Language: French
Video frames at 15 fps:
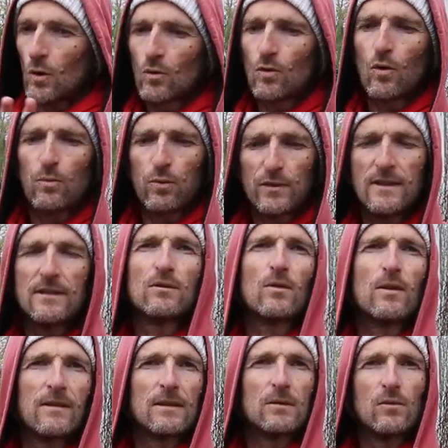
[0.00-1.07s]
une
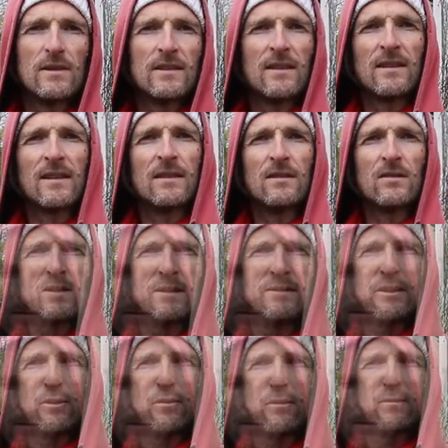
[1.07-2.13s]
composition avec tous les ingrédients que
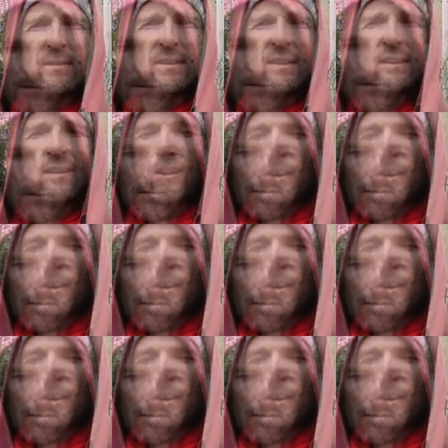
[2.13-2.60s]
j'avais réunis,